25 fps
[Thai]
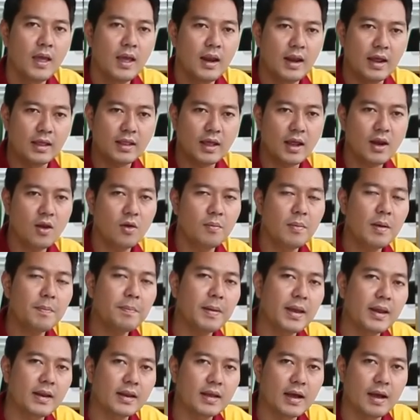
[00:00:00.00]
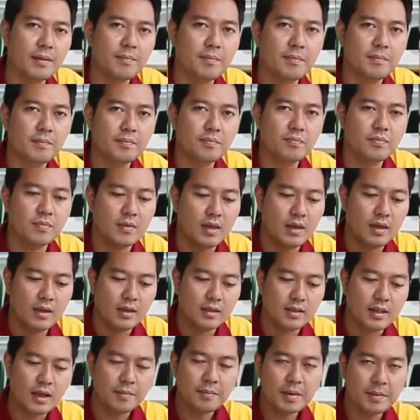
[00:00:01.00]
หลายท่านลงไม่เป็นครับ
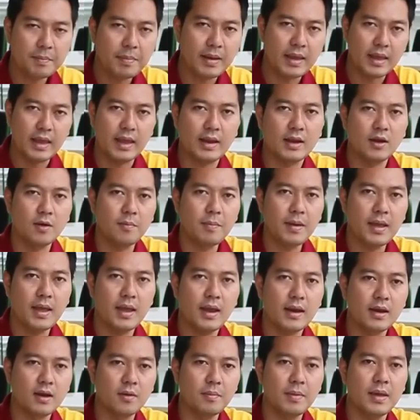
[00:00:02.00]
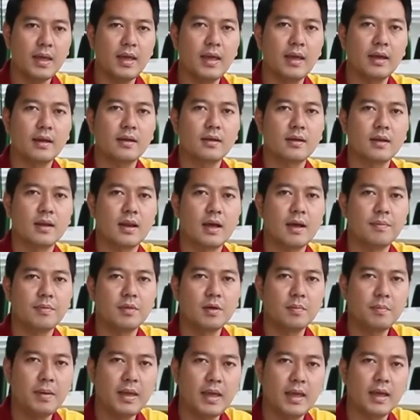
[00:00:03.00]
ท่านไปเบรกเดี๋ยวเบรกเดี๋ยวเบรกนะครับ
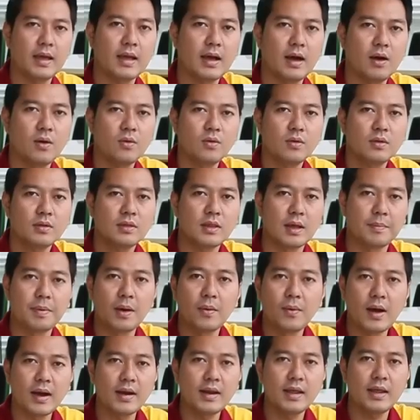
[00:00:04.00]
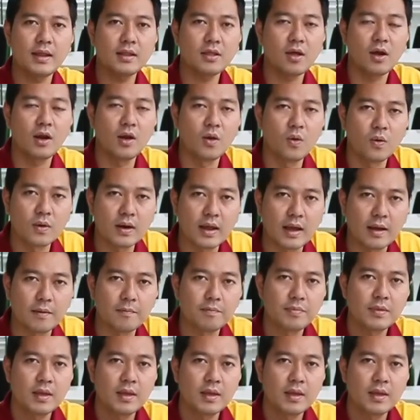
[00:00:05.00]
เดี๋ยวเบรกเขาแต่ภาวะนี้ตอนลงเนี่ย